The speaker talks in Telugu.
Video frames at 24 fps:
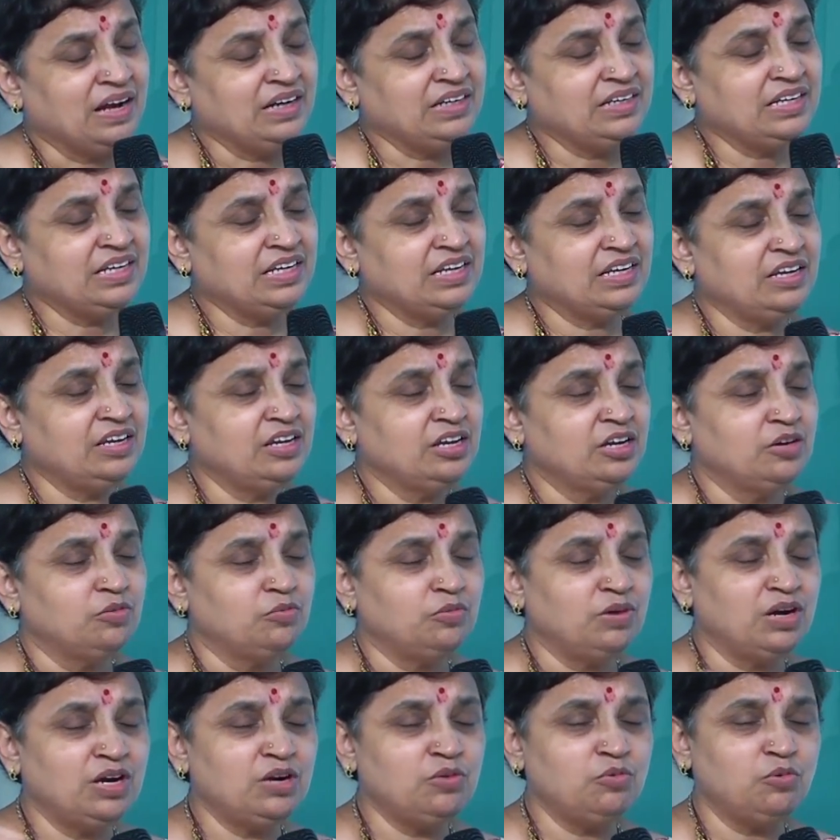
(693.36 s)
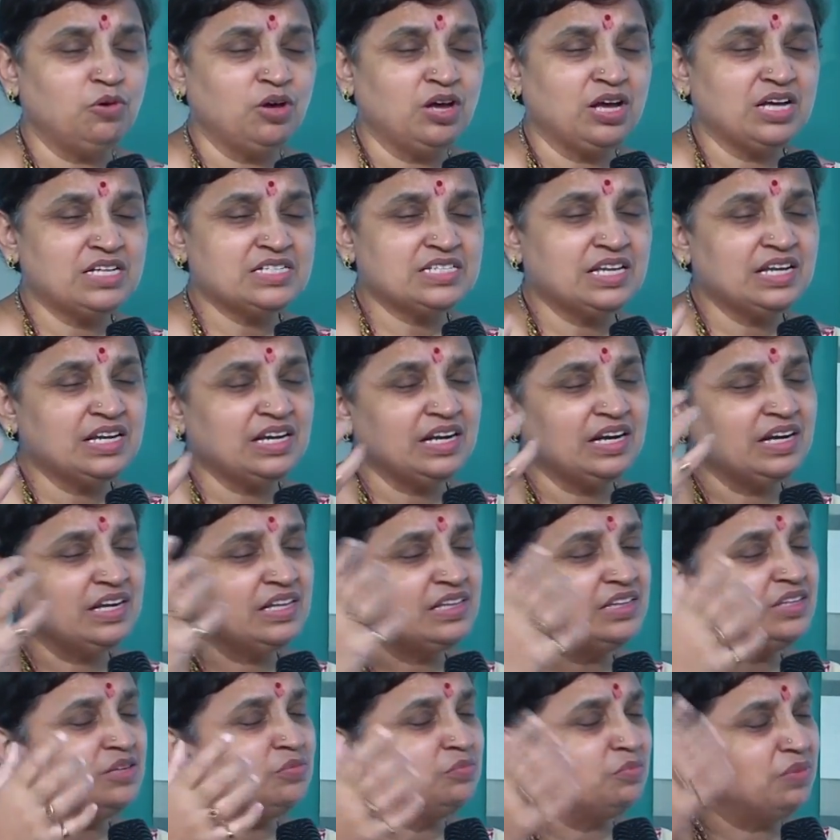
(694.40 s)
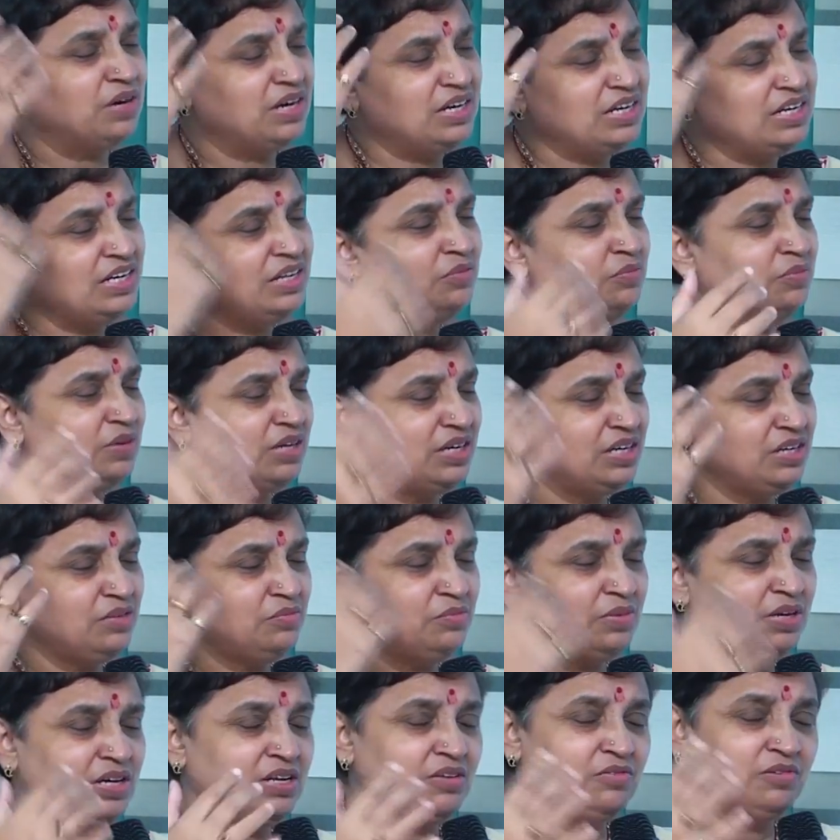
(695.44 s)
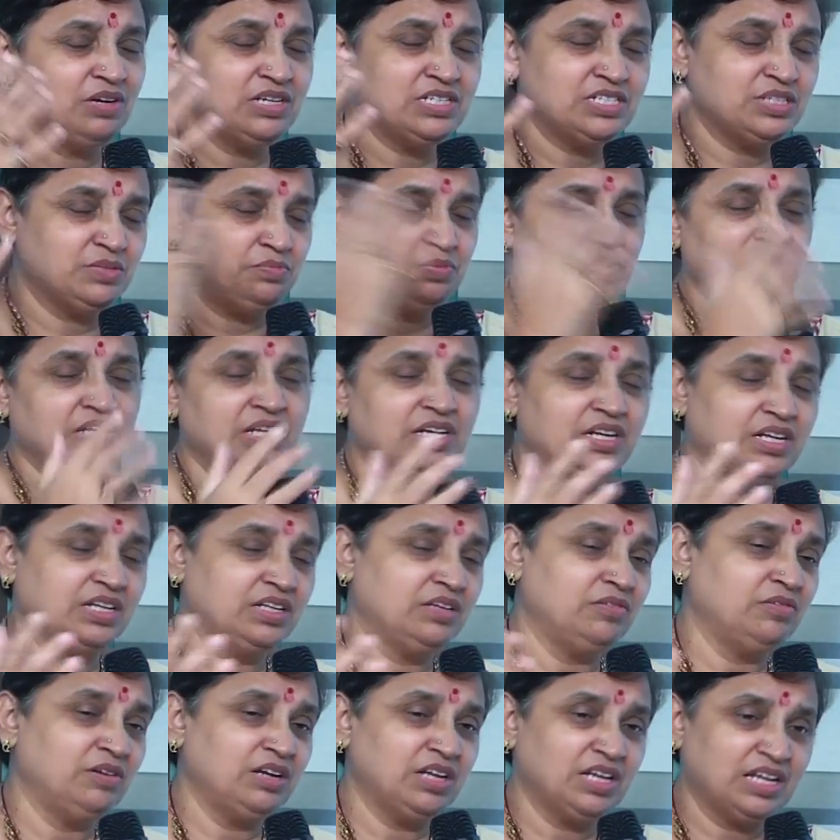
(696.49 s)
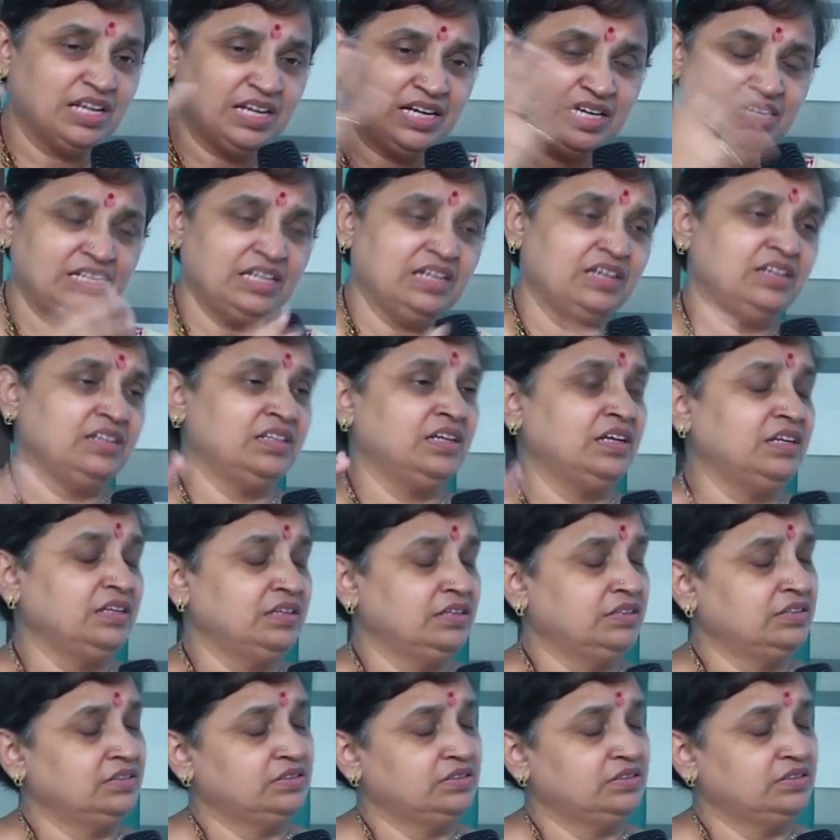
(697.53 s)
అంటే వాళ్ళు ఒక్కసారి అనేది మళ్ళీ మళ్ళీ మళ్ళీ వాళ్ళు చెప్పినారు కదా వాళ్ళు కరెక్టే కదా